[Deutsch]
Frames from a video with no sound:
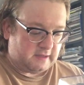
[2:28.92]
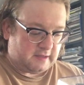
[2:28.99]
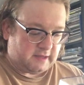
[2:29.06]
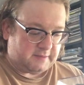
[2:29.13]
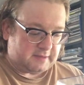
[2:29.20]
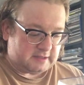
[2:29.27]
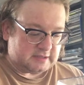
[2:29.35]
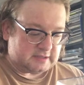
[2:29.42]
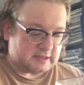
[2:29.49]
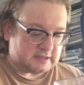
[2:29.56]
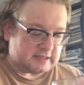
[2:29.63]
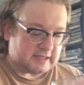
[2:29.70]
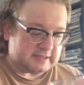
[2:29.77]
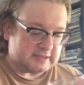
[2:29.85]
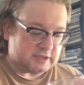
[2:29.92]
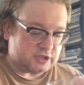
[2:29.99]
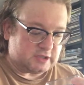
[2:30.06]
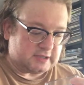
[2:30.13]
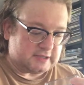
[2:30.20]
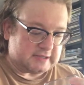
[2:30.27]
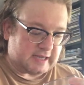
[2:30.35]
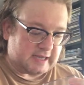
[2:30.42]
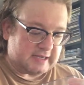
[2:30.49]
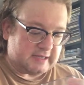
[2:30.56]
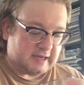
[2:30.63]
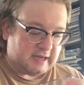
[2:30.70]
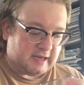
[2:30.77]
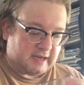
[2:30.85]
Aber das ist das klassische
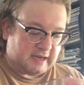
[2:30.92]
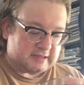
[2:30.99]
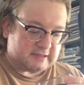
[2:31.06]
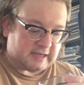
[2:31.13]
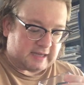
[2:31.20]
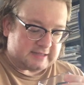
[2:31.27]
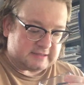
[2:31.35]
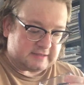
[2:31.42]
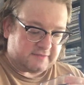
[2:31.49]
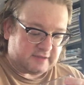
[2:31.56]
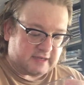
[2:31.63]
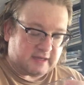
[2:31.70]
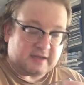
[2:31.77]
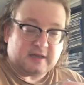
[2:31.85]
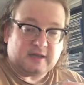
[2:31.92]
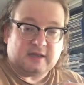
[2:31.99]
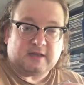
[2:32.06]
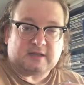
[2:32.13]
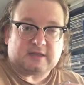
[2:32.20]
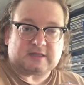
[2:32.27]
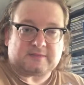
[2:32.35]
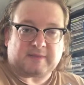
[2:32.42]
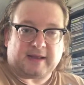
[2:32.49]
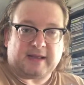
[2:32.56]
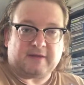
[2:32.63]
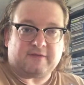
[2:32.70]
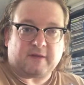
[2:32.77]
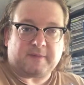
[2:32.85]
Design. Also da hat sich von der
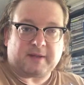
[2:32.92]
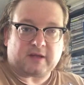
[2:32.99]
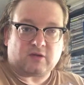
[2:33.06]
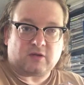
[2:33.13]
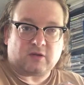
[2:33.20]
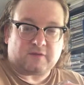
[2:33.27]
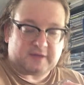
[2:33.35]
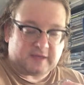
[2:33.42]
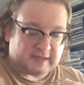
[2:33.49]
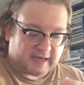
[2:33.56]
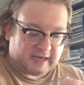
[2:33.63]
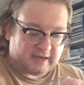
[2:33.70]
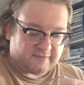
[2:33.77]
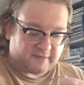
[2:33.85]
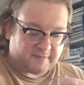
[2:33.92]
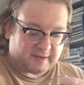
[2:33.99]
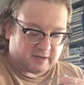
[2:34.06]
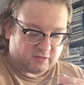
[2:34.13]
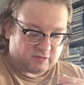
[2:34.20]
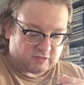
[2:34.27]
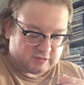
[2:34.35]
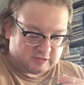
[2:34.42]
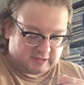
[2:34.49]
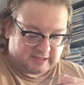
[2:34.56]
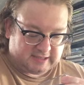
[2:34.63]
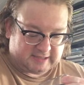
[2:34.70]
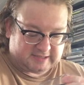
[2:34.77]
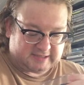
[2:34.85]
Zweierverpackung auf die Dreierverpackung
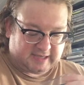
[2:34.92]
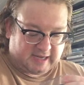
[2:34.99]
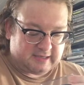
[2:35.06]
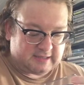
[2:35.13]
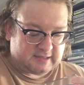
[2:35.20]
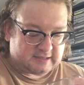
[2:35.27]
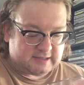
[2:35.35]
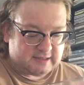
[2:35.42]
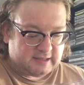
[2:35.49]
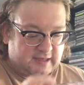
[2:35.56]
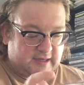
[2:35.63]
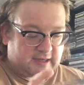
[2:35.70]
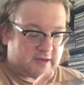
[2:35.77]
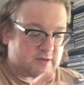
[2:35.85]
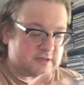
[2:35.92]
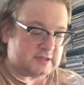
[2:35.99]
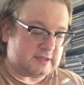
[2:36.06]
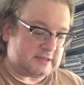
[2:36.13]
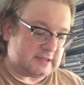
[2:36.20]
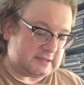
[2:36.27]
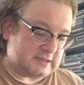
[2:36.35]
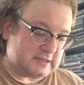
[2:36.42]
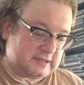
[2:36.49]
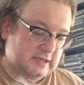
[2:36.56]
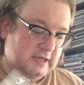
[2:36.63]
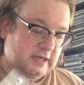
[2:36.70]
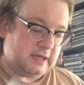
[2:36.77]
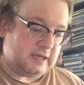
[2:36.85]
nichts geändert, außer dass es
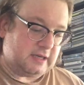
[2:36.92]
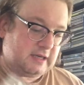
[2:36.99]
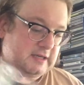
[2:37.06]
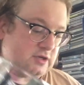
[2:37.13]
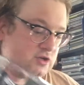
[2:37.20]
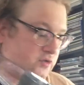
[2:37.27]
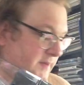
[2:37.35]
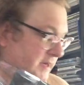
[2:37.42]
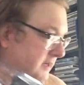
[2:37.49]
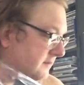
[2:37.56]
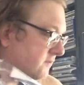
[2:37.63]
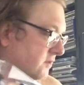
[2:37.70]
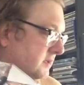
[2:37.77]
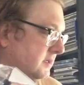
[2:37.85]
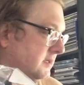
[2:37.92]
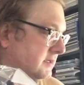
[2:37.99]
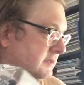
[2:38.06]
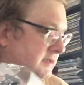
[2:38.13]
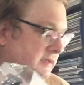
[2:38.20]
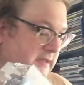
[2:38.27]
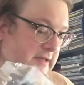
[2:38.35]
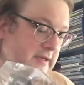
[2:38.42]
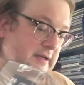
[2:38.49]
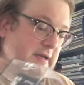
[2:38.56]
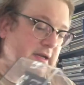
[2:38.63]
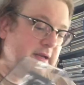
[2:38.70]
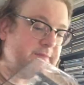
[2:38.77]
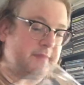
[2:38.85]
richtig schwer geworden ist.
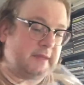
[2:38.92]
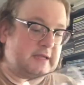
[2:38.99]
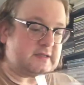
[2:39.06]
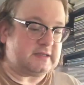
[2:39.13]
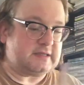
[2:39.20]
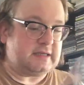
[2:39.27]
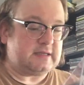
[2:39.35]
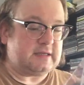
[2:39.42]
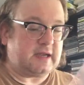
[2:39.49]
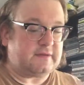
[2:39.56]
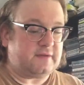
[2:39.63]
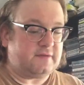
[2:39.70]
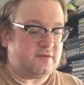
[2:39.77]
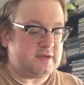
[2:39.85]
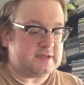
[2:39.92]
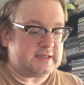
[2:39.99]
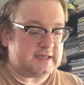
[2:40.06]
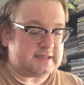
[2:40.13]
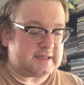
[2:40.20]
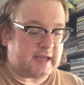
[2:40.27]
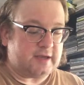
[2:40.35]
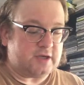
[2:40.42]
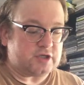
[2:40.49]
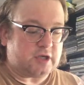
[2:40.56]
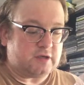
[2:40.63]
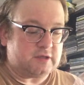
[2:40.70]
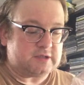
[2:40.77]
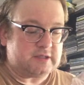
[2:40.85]
Ähm, also es sieht nach wie vor sehr stylisch
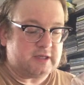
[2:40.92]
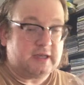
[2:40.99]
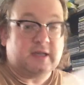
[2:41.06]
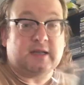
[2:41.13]
aus.